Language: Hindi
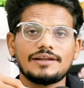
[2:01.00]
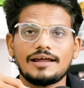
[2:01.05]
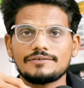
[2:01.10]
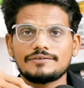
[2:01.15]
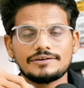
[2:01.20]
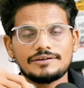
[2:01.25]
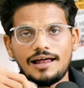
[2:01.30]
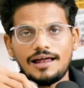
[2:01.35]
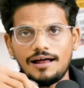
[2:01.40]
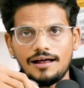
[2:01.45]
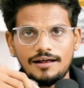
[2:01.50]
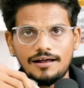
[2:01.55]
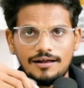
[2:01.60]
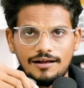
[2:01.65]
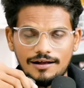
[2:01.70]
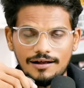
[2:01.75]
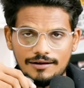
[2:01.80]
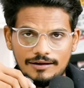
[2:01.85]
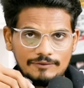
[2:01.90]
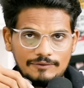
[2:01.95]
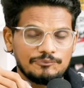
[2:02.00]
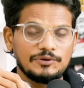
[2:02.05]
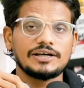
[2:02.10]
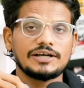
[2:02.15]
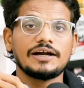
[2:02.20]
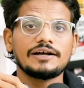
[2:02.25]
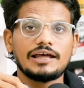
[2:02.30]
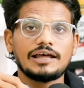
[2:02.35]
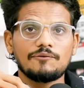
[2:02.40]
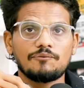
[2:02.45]
सीधा सीधा
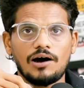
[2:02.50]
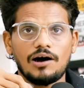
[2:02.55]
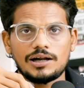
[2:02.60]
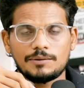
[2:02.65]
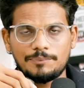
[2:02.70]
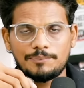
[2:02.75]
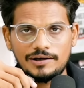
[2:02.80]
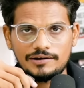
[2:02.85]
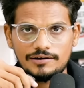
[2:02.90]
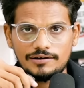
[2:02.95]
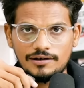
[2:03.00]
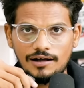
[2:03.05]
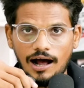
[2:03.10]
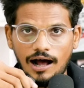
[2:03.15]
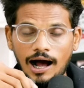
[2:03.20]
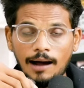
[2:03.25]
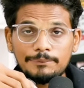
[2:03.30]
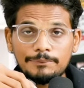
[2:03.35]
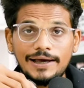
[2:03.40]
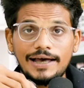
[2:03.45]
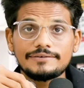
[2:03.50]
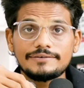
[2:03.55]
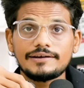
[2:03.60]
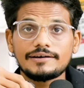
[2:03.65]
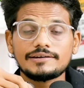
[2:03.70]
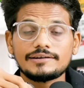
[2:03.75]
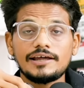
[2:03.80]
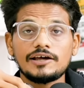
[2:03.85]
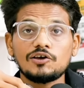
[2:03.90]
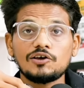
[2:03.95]
वीकेंड के वार पर आप कह
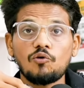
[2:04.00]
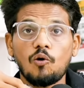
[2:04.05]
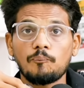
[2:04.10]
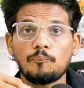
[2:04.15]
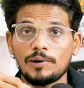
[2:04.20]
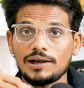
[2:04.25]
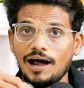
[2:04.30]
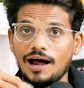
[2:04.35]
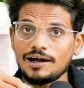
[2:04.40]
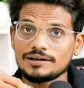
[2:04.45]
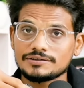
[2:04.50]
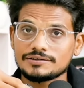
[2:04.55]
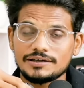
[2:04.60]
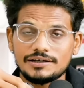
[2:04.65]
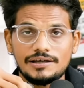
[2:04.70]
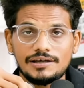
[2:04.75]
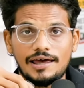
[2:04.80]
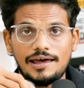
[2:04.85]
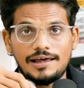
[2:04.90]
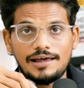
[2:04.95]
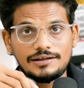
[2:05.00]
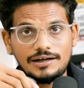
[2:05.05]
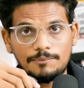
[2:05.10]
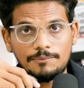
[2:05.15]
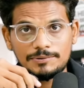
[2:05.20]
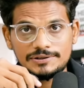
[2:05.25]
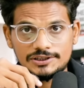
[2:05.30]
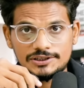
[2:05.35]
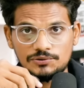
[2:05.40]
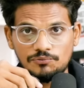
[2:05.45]
सकते हैं कि वो ब्लास्ट किए हैं
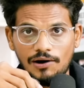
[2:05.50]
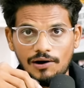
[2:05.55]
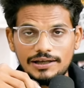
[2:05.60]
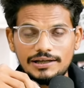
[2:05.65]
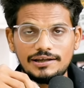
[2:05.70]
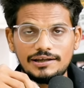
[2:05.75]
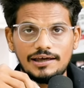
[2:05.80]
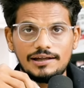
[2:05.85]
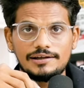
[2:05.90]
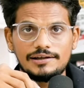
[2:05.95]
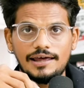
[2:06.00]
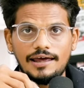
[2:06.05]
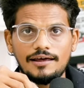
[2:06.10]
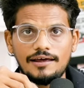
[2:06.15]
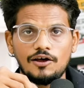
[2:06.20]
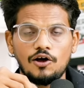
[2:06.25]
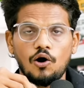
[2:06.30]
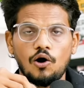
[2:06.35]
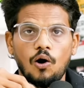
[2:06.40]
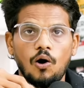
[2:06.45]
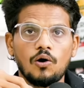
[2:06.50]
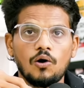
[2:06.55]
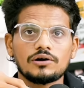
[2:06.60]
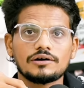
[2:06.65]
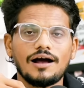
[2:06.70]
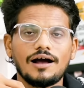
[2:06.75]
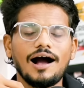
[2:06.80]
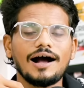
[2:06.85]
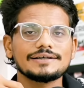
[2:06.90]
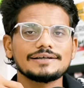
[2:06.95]
यहाँ पर शिवानी के लिए
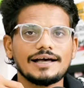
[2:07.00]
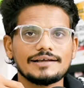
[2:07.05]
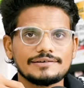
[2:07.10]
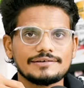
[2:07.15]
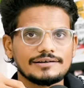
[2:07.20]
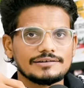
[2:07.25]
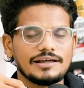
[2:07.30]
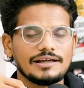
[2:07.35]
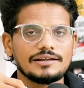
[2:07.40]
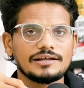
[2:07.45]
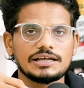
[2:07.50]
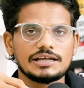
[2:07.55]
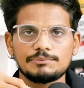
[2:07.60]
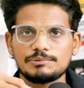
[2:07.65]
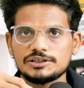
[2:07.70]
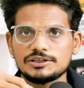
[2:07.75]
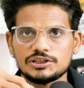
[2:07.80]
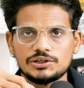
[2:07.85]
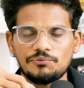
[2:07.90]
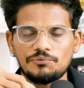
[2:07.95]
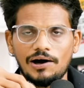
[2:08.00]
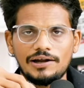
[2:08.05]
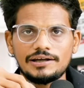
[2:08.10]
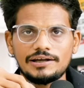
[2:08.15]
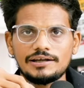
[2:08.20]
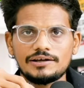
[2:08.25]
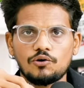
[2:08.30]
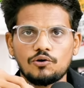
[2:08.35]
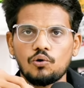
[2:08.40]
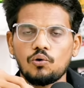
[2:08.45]
और कहा जा सकता था कि भी
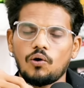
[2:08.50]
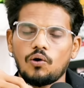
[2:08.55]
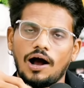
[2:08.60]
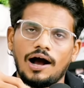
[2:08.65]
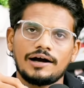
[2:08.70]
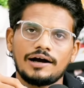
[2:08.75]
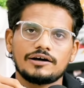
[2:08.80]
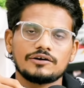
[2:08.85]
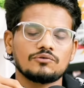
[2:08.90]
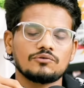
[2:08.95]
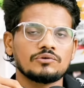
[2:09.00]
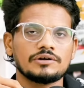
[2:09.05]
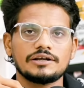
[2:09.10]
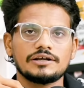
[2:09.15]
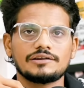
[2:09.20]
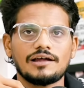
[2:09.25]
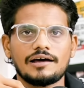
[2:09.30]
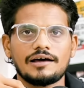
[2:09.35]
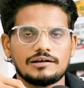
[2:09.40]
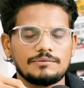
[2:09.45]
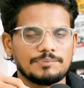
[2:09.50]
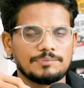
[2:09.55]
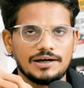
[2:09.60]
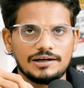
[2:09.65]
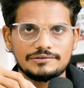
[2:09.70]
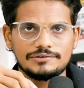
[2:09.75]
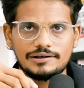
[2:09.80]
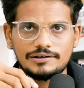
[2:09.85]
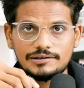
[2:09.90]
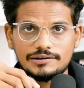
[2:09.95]
शिवानी को आकर उनकी तारीफ
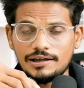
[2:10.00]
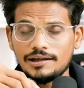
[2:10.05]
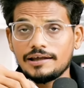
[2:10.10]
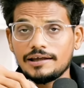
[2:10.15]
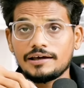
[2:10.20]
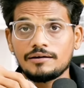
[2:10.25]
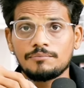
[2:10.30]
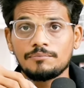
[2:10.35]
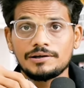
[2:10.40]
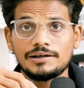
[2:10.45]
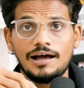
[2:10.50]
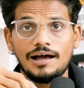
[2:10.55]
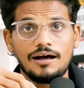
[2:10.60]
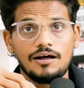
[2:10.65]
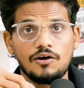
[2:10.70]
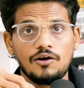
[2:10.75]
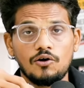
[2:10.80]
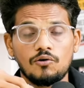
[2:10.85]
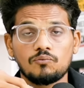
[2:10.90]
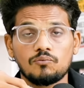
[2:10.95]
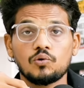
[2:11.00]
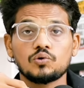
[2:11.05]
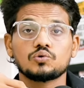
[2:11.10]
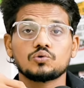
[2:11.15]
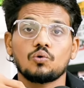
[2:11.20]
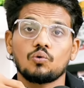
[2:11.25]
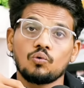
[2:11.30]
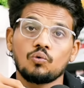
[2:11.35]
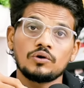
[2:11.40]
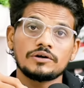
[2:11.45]
कर सकते हैं लेकिन भैया वो
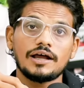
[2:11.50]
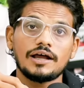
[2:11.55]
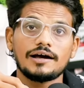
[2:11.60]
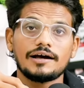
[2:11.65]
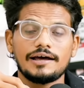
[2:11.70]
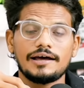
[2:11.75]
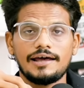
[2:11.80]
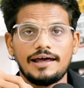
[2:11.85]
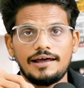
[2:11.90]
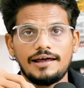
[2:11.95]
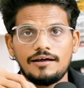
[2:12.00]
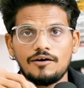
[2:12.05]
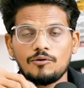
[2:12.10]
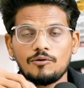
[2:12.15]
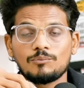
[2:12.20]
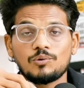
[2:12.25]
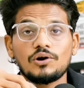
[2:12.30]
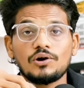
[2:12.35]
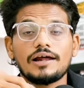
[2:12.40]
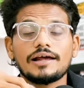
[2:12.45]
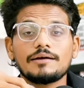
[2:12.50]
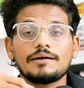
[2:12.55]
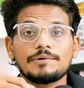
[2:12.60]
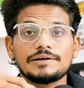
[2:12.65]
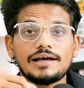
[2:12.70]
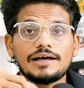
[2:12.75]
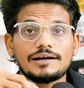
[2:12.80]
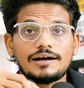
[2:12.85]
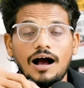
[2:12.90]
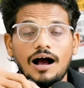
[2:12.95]
तो उल्टा गए हैं बोले कि
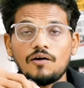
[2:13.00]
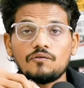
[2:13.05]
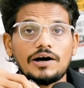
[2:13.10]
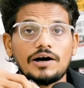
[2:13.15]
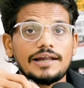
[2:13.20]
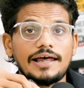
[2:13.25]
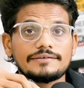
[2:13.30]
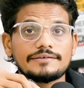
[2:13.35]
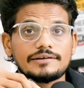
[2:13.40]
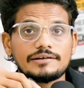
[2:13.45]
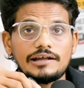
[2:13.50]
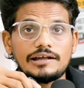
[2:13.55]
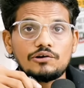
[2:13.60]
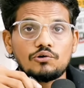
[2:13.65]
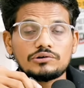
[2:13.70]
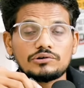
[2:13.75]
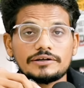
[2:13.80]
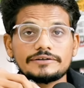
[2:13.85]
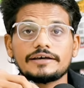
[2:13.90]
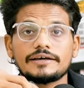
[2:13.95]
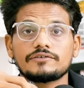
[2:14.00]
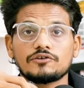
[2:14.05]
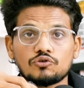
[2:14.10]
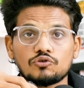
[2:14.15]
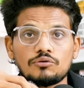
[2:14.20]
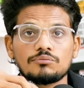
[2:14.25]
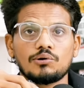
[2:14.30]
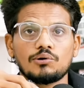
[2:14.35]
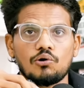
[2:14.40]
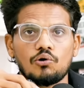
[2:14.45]
भैया गांव वाले ऐसे नहीं होते जैसे
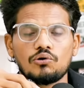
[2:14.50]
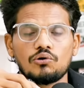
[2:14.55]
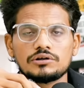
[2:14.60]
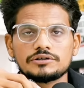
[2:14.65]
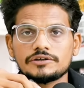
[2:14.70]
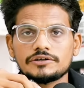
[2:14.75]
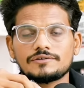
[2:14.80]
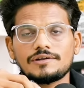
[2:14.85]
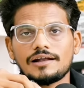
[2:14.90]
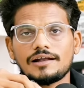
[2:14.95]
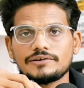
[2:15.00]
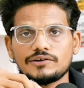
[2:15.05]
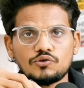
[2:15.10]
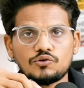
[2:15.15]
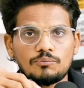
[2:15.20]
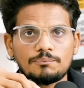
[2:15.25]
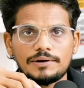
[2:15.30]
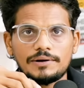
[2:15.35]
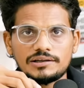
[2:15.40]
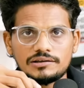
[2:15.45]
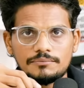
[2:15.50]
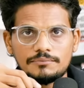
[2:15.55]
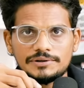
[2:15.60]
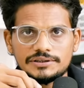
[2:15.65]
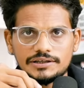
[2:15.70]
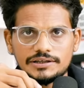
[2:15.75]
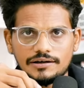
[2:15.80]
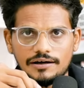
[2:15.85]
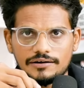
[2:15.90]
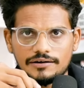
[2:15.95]
तुम हो जिस तरह से तुम
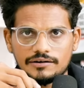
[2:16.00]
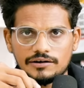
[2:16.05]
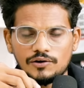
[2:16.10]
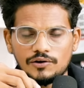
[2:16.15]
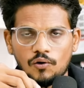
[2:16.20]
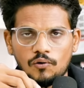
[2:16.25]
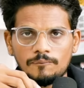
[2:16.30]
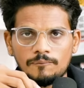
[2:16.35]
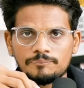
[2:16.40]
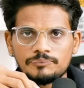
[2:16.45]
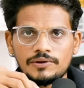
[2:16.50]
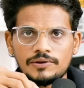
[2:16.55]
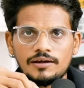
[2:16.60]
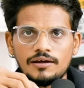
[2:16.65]
बदतमीजी कर रही हो